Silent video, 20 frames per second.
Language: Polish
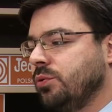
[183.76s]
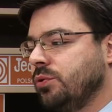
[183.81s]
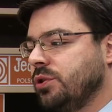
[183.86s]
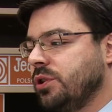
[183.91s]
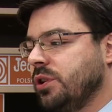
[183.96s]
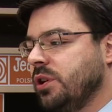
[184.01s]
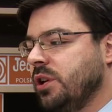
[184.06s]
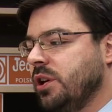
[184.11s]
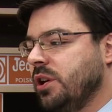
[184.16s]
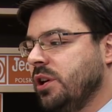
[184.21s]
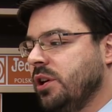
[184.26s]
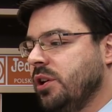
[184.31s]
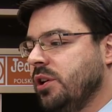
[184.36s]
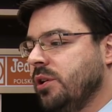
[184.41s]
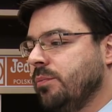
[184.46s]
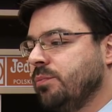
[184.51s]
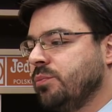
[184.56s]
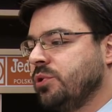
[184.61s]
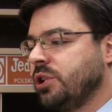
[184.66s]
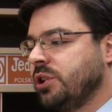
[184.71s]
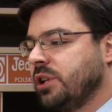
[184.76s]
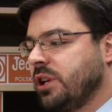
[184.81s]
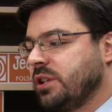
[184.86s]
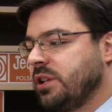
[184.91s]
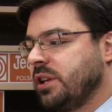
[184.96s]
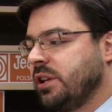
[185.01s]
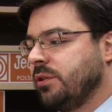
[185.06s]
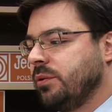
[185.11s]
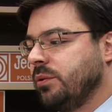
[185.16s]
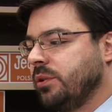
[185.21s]
którzy
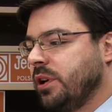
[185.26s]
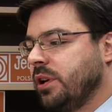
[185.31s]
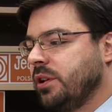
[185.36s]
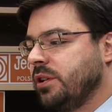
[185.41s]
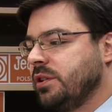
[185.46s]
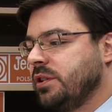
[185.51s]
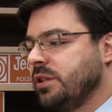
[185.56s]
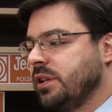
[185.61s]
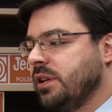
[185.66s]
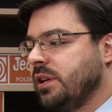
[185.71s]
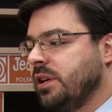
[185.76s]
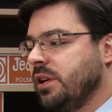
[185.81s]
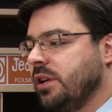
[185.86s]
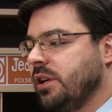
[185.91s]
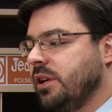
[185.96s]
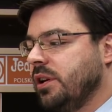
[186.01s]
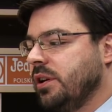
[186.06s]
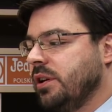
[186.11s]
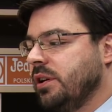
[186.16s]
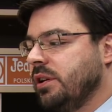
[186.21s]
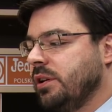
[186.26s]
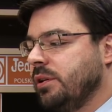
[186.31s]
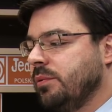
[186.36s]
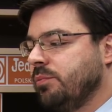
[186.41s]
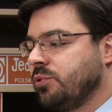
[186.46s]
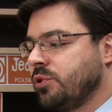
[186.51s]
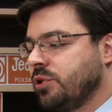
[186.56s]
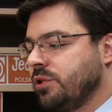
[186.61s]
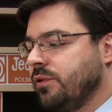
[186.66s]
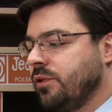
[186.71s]
przekraczają granice e,
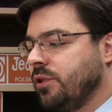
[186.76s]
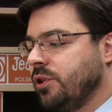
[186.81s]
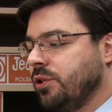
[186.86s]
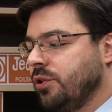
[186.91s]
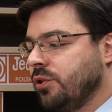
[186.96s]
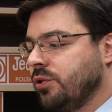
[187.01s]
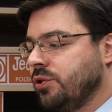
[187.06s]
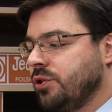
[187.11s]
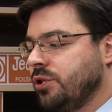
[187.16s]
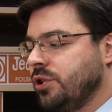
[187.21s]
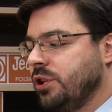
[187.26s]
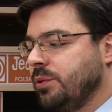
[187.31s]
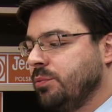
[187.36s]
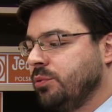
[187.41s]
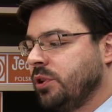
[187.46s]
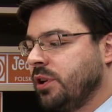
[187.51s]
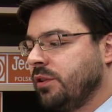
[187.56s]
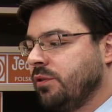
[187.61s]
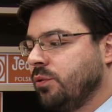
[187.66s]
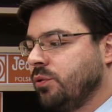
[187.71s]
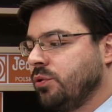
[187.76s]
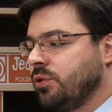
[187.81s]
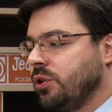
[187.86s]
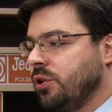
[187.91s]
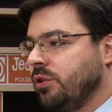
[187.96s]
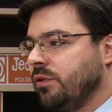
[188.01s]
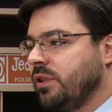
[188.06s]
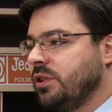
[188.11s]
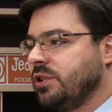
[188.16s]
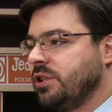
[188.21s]
przyzwoitości, nie potrafią
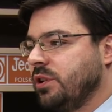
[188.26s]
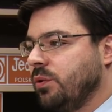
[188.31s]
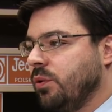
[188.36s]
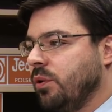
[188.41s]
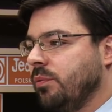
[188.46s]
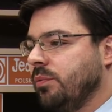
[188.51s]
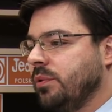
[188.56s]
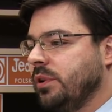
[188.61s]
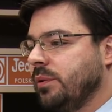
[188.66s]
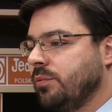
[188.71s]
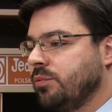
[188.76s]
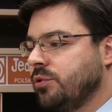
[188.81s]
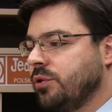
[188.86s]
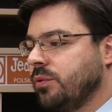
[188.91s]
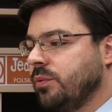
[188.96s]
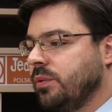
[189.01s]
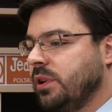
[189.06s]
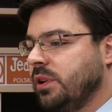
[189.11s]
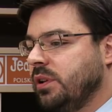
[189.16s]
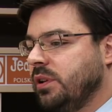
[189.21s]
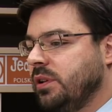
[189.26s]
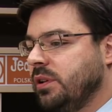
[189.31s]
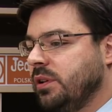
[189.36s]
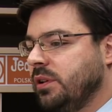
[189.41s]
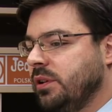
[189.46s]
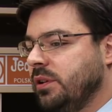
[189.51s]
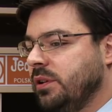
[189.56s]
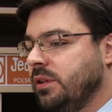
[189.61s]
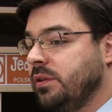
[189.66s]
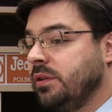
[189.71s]
szanować żałoby na przykład, e,
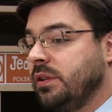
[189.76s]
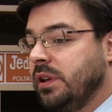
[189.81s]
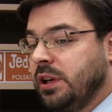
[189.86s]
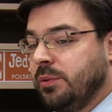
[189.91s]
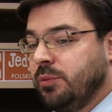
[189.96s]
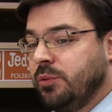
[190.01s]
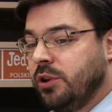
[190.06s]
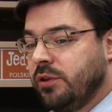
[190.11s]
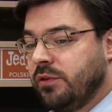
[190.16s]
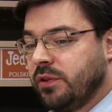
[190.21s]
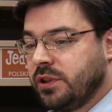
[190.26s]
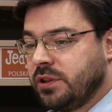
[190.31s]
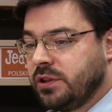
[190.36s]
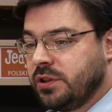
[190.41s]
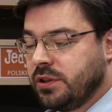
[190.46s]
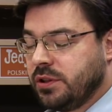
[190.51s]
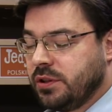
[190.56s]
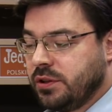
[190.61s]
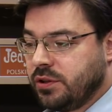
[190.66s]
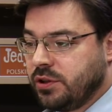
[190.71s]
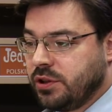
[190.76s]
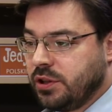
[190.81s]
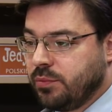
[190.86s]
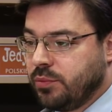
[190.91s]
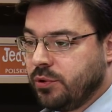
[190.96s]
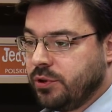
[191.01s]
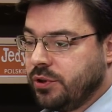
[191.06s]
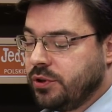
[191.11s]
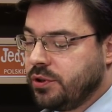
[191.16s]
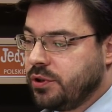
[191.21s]
no, eliminować się z życia
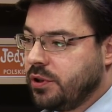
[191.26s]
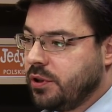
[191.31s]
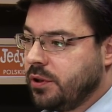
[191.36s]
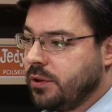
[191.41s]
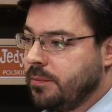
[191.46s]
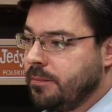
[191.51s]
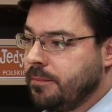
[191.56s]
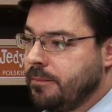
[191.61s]
politycznego.